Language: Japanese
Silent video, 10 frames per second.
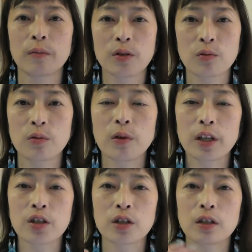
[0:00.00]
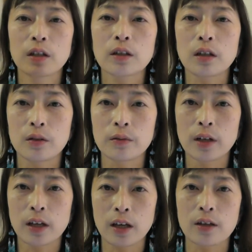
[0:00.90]
まあ、そういうお話になっていくわ
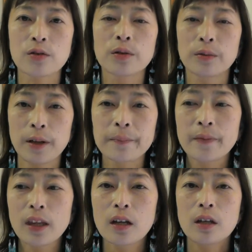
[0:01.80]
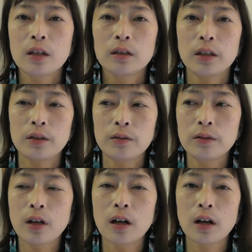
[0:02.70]
けですよね。っていうふ
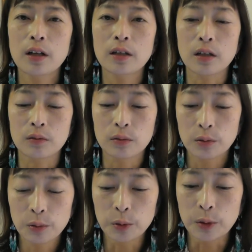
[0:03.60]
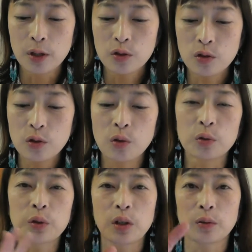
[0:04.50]
うに考えていくと中
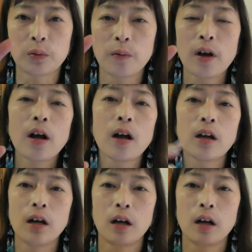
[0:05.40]
央っていうのは